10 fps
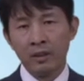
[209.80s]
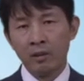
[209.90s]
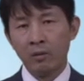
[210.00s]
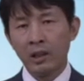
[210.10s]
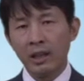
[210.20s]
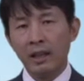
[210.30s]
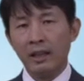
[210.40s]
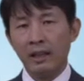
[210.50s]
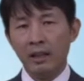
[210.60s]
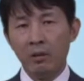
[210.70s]
これが
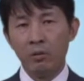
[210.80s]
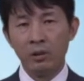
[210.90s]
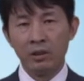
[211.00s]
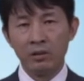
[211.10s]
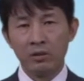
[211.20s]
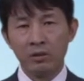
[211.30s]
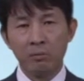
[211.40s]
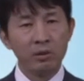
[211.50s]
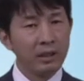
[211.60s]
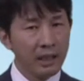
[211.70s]
法律上
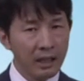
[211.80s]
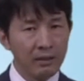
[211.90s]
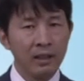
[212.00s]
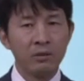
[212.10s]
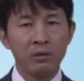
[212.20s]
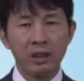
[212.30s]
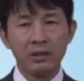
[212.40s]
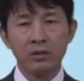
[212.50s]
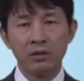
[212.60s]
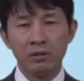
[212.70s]
問題あるかどうか
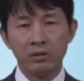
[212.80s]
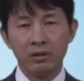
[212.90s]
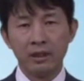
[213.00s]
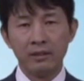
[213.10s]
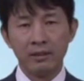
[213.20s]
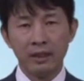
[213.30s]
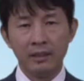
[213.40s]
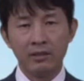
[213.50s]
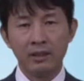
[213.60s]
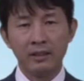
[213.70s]
というスタンスで
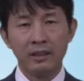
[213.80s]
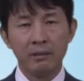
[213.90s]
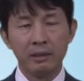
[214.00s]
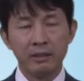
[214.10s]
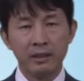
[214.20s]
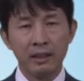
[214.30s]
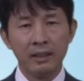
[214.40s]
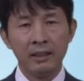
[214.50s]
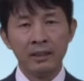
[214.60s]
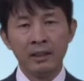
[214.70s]
出題されますが